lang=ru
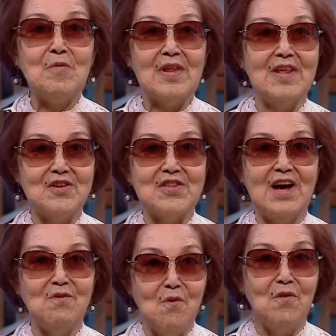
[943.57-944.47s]
значит,
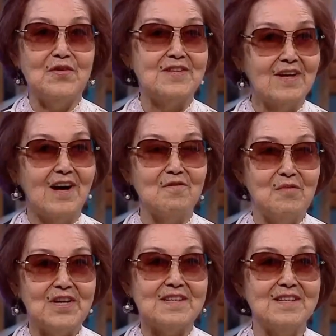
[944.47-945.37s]
офиса, как мы сейчас